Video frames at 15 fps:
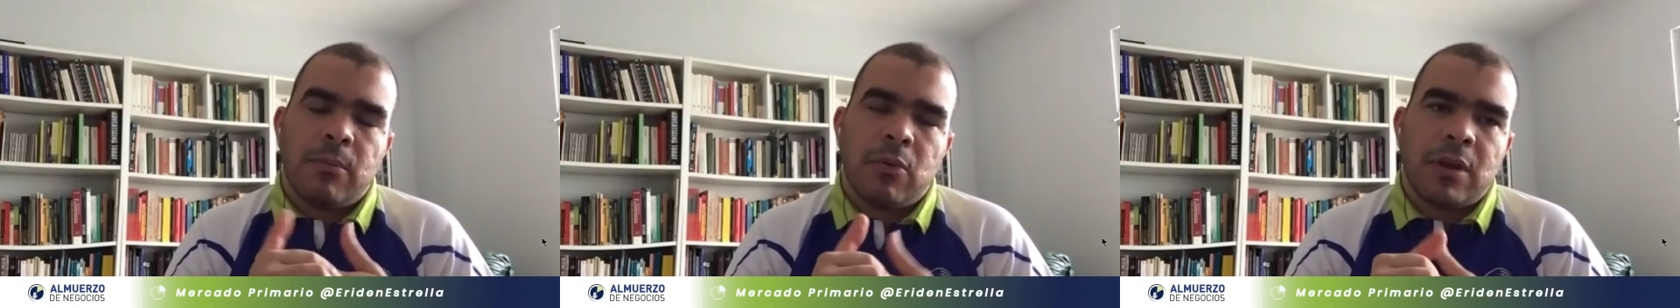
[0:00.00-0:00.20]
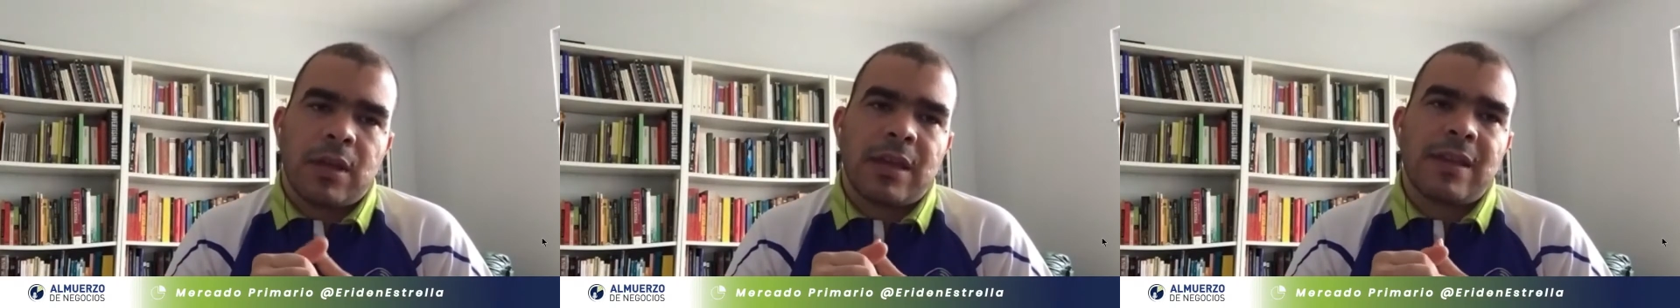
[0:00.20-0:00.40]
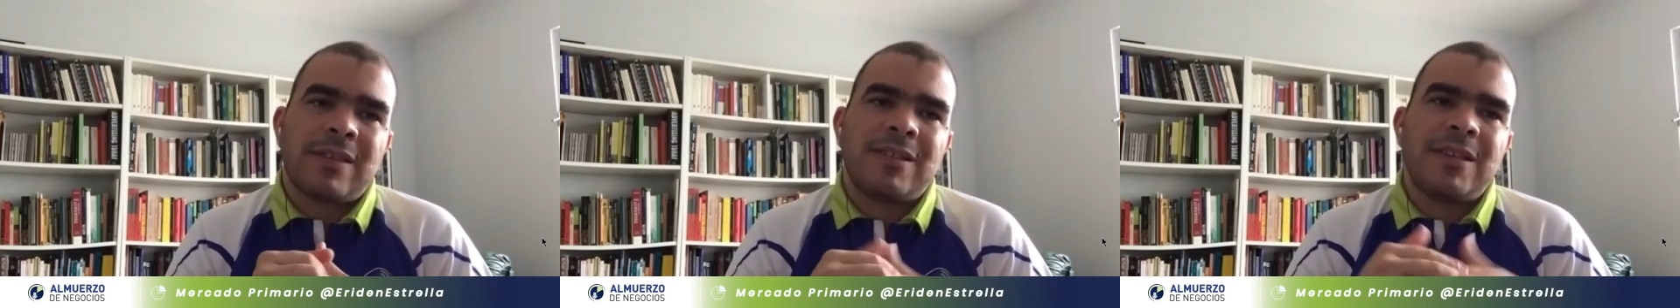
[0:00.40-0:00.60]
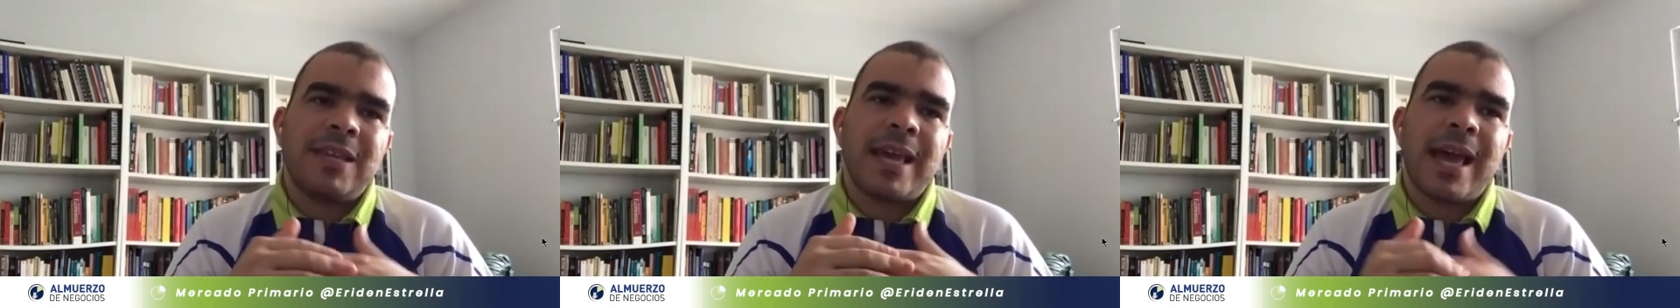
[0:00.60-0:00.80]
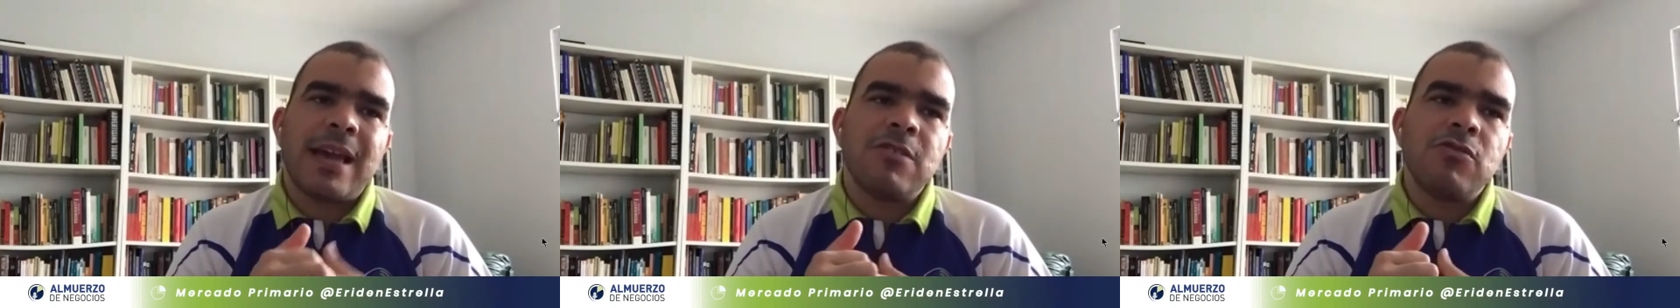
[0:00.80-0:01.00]
porque
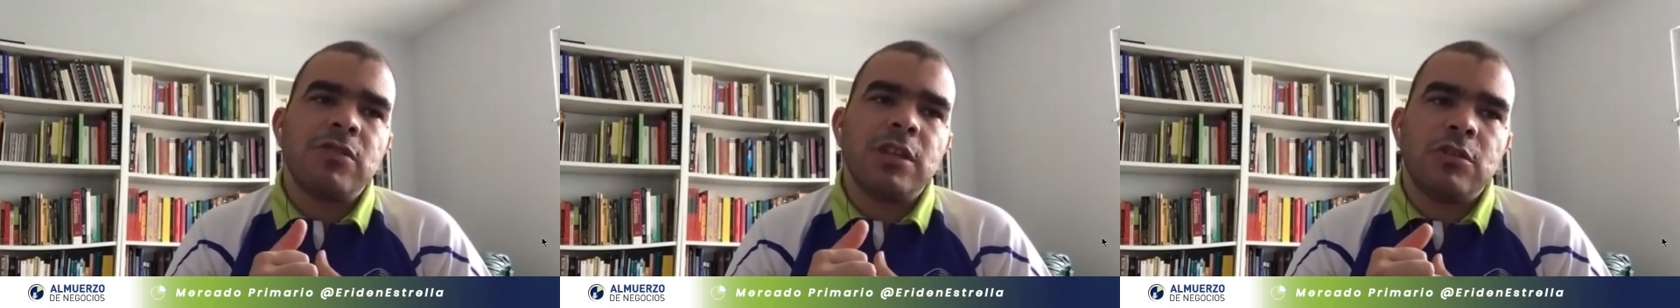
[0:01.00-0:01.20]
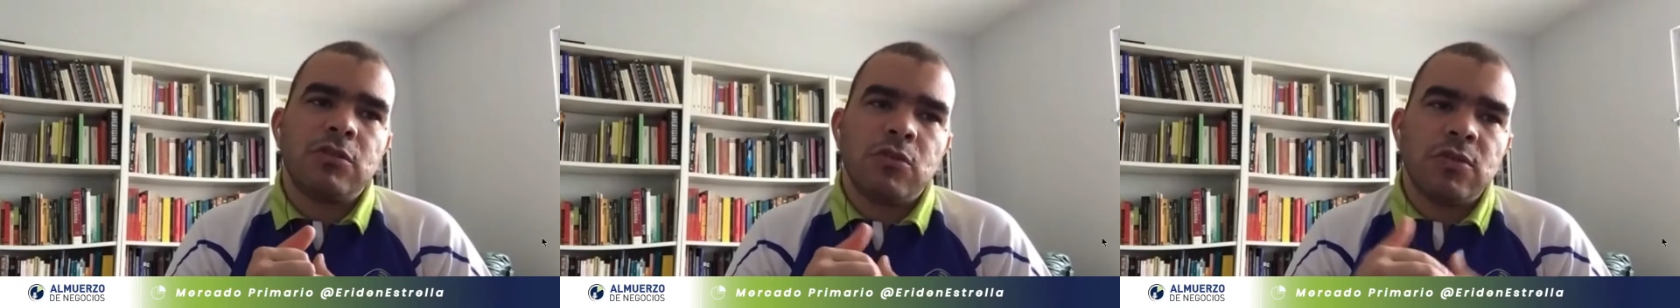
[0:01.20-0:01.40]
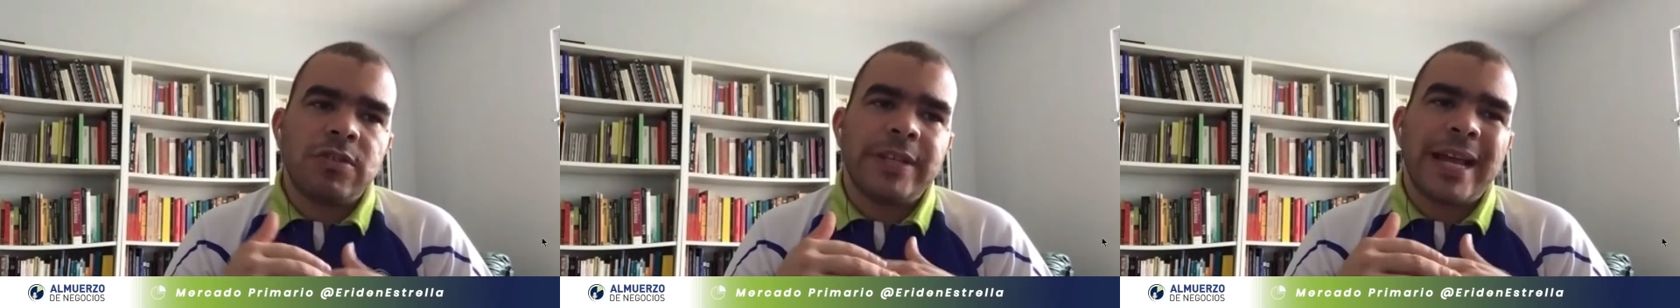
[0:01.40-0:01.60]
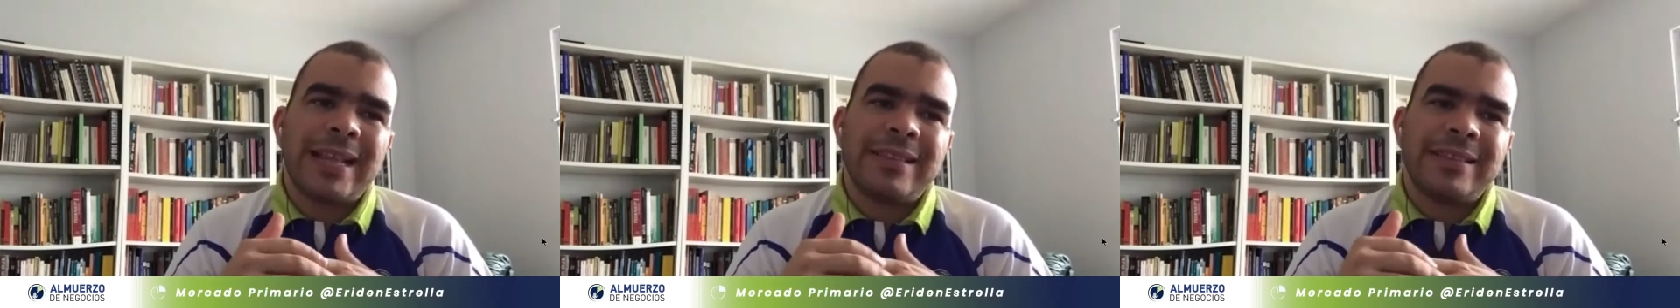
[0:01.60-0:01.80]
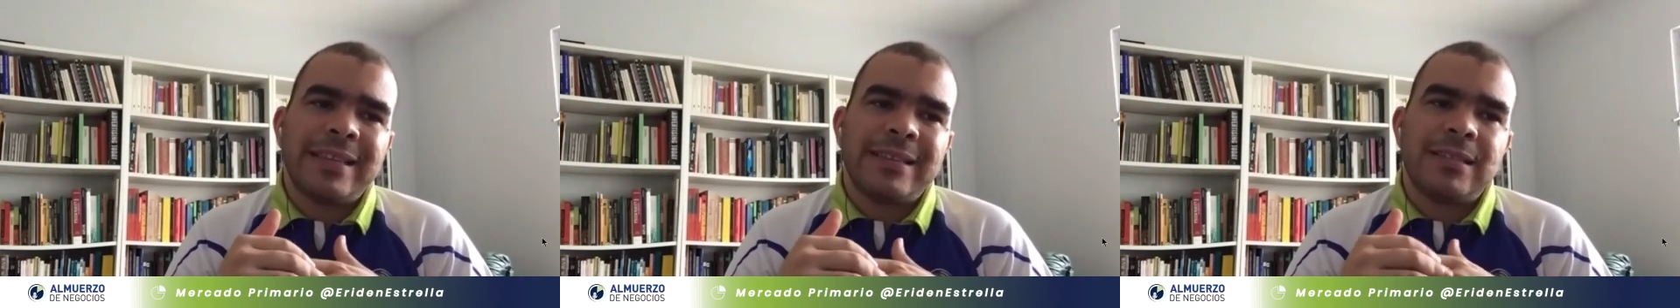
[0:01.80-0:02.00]
si hay una
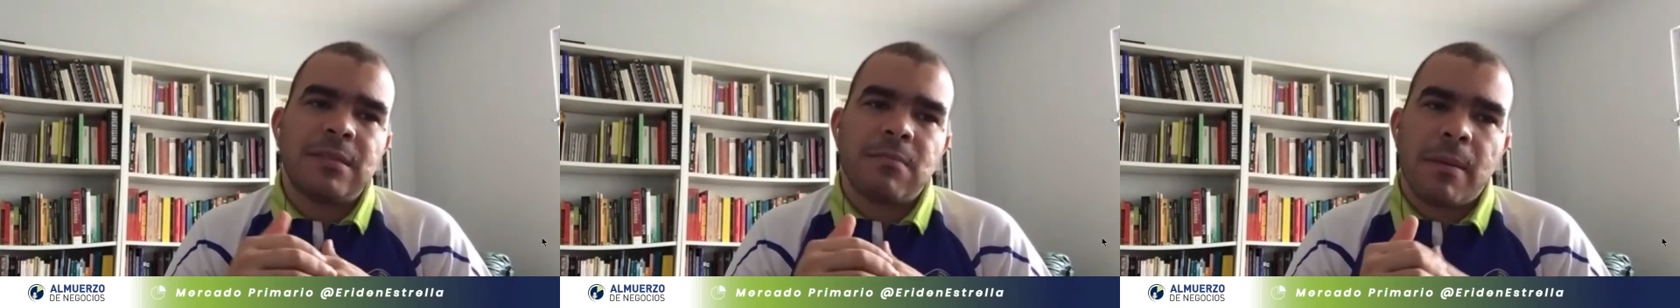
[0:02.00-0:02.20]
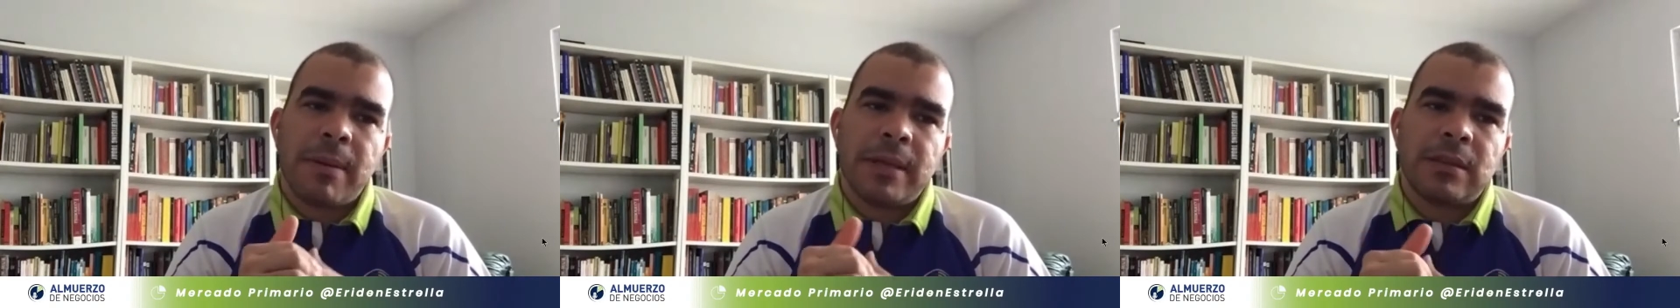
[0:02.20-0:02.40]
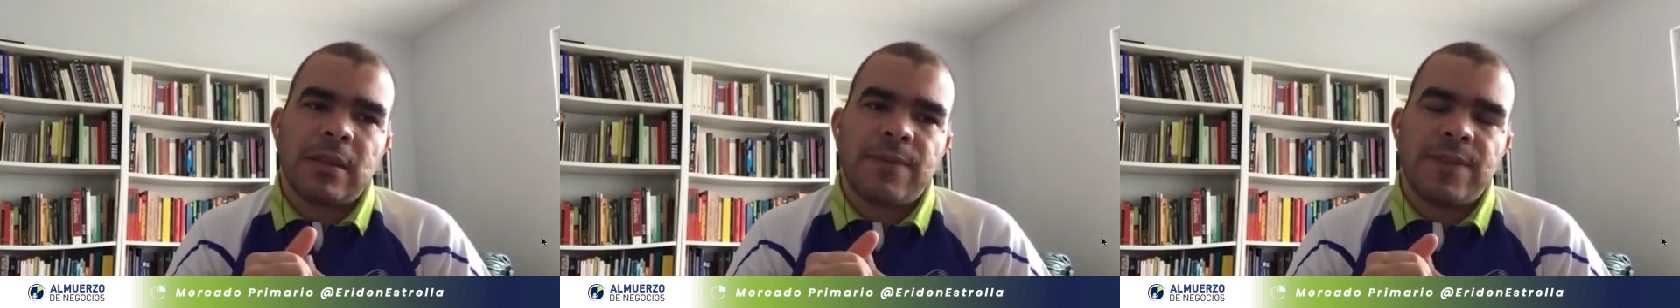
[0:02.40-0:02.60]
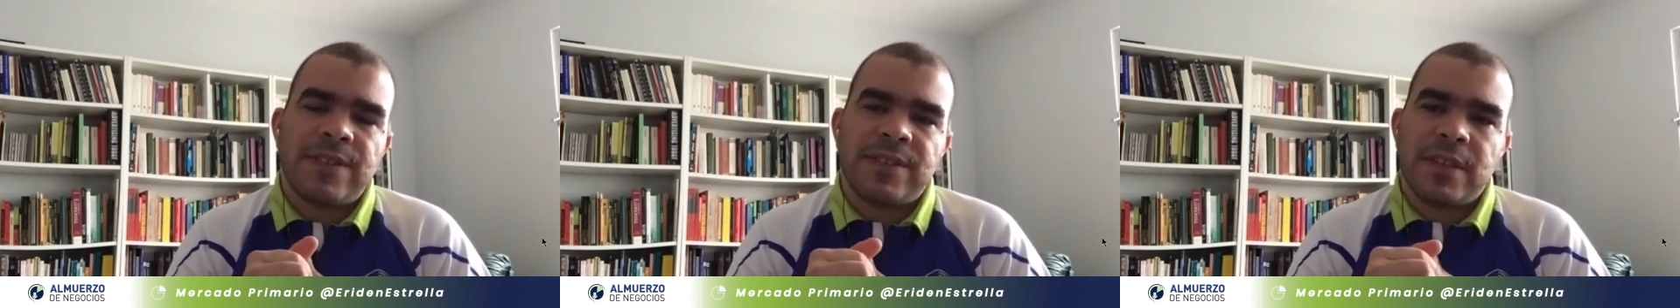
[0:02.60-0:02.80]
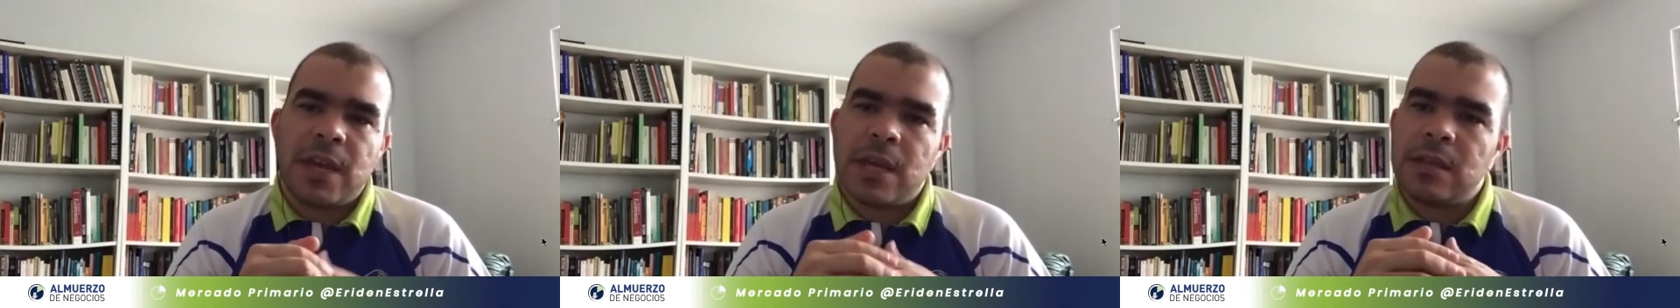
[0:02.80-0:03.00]
industria altísimamente
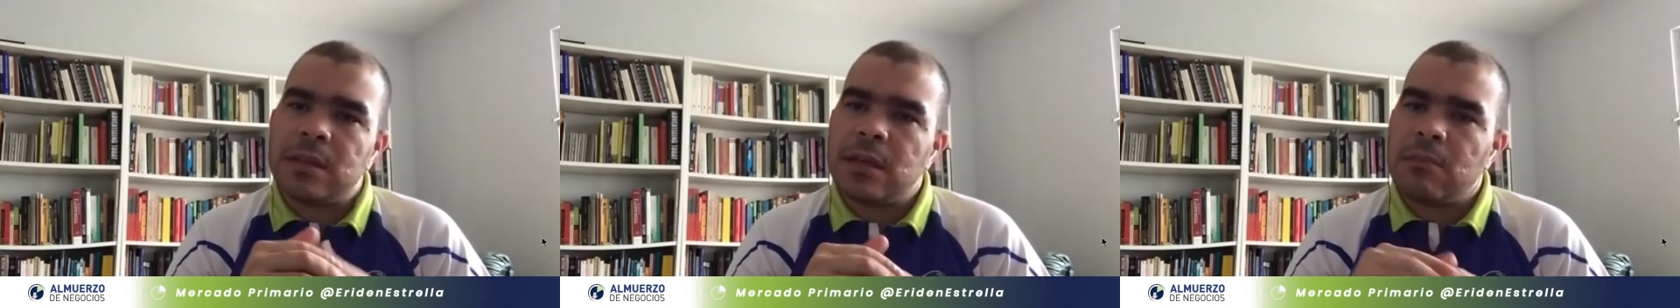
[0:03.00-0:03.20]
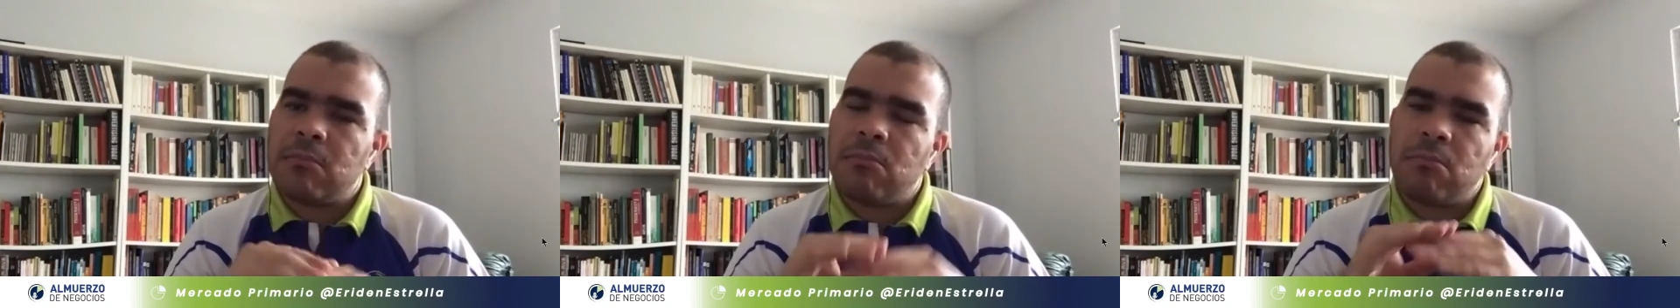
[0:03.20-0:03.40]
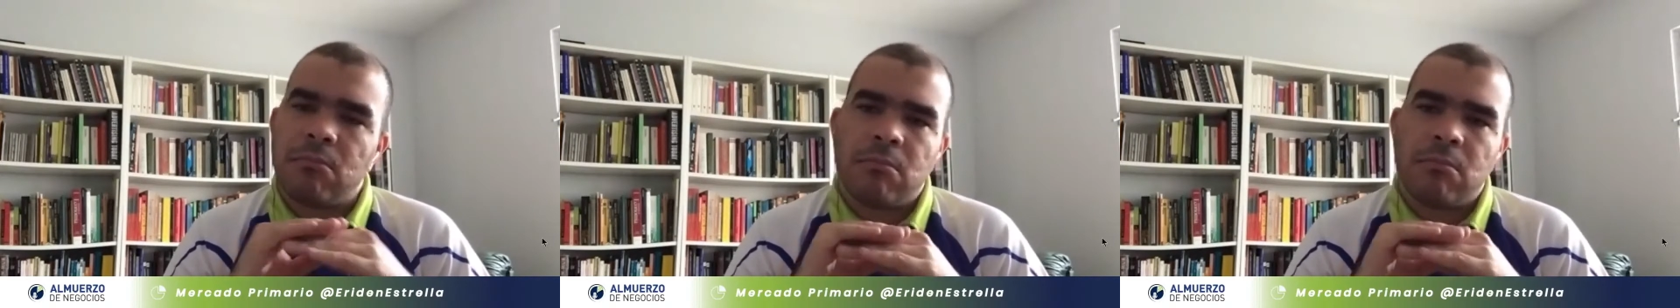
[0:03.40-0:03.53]
eficiente,